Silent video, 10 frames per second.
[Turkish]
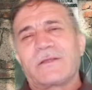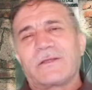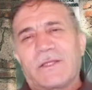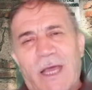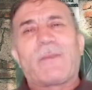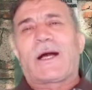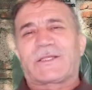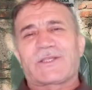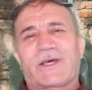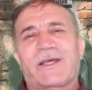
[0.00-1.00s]
ne
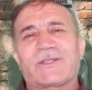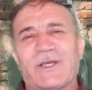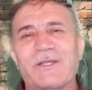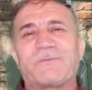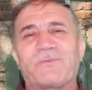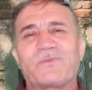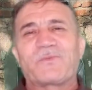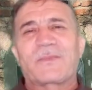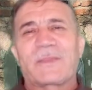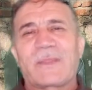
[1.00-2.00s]
manzara canım
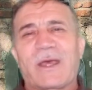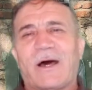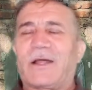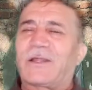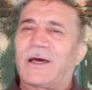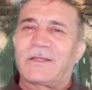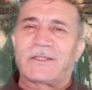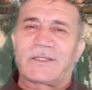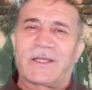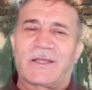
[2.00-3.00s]
Allah'ın
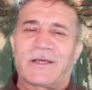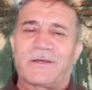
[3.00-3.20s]
izniyle.